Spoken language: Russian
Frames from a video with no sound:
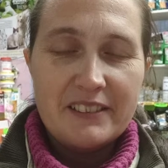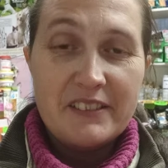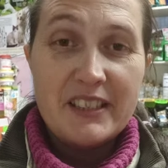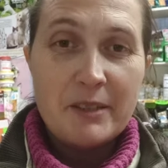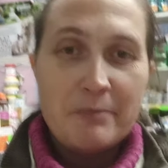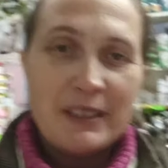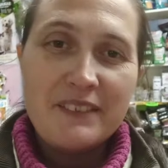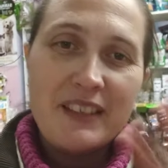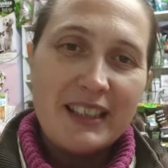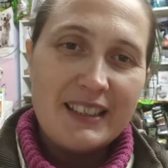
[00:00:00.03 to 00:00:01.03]
Всем
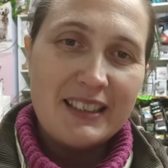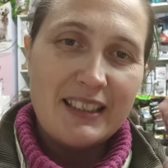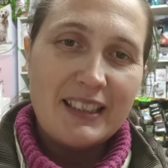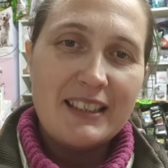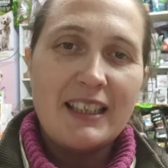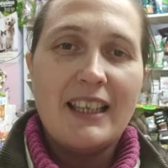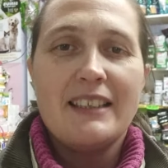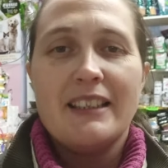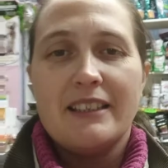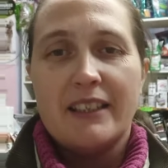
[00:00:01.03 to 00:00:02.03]
привет! Это я,
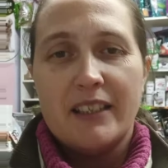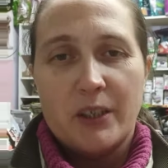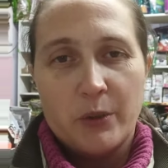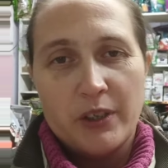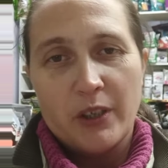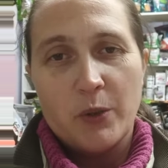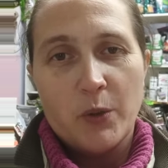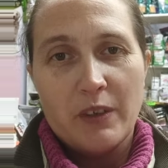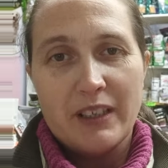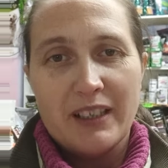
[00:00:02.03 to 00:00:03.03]
Татьяна
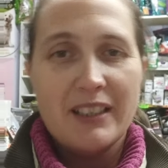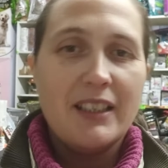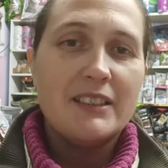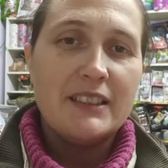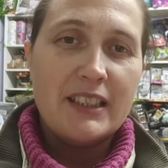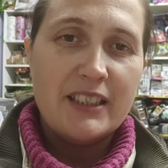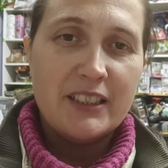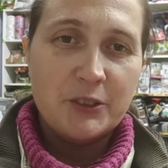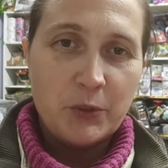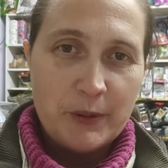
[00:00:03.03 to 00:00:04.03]
Худякова, канал
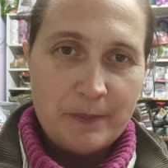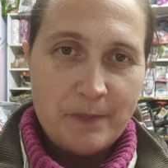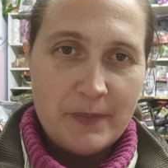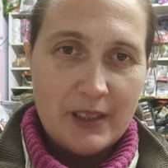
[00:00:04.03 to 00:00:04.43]
Этевуин.